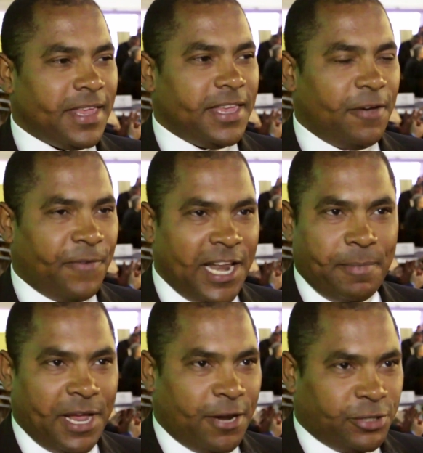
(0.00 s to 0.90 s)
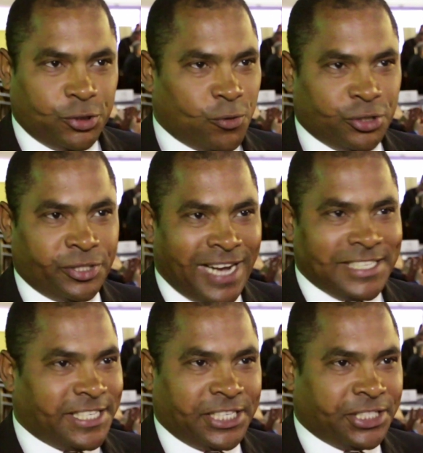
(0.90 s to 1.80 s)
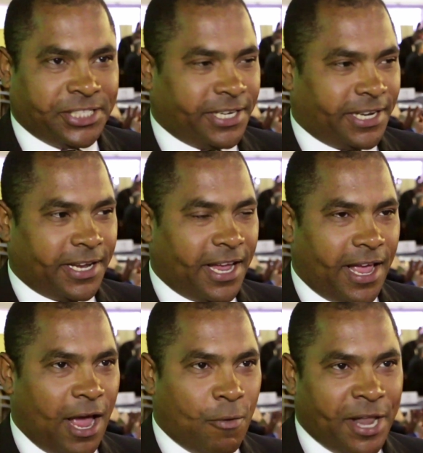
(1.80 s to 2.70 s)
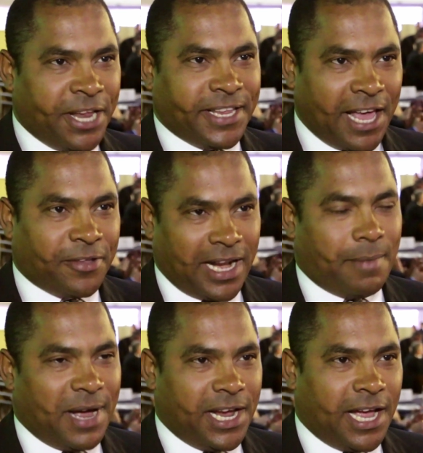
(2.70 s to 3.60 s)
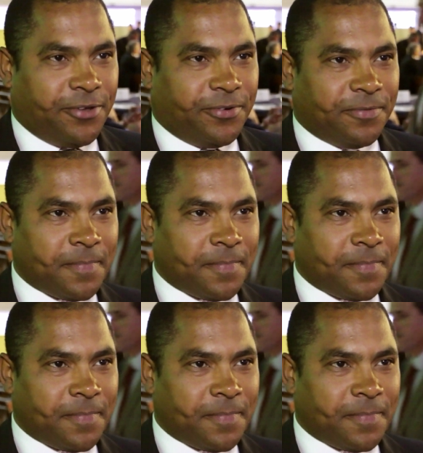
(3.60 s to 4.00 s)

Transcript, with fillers: E eu falei para ele: o discurso já existe, é o ano inteiro trabalhando